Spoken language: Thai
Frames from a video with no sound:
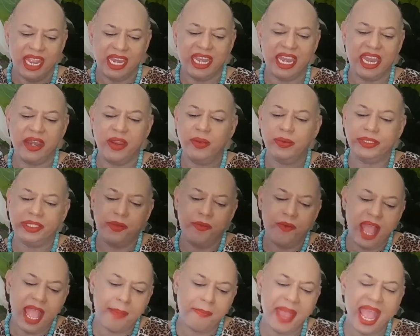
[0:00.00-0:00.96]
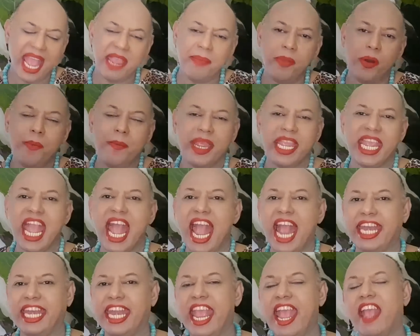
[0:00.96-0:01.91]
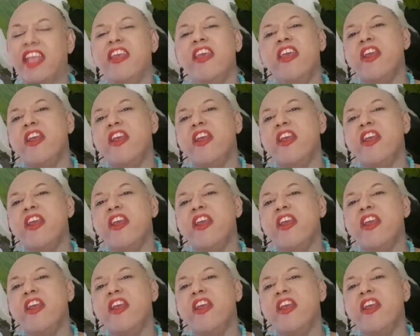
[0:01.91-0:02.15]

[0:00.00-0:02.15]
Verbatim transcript: ในดูซิว่าไพ่พรหมยานเนี่ย